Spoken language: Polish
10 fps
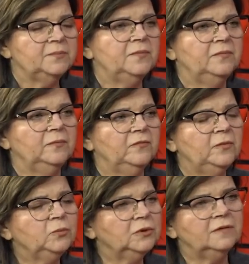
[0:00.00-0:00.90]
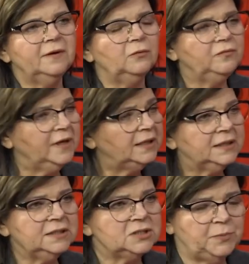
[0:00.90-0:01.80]
mm, wybudował
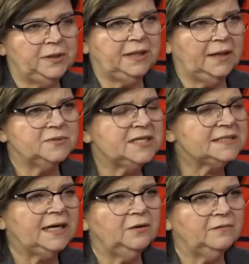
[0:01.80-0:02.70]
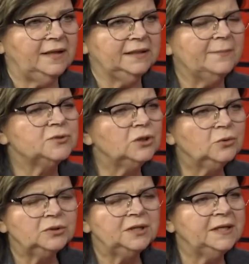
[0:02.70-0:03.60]
wielki szpital, przeskalowany,
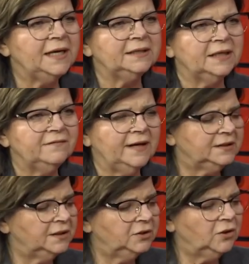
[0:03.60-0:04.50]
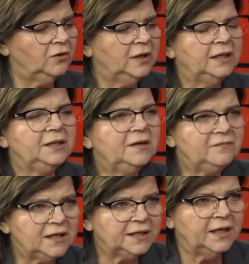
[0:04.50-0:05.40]
absolutnie nieadekwatny do
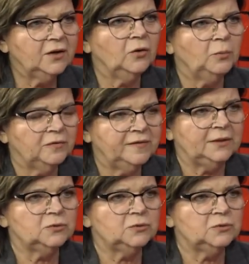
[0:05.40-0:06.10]
niewielkiego powiatu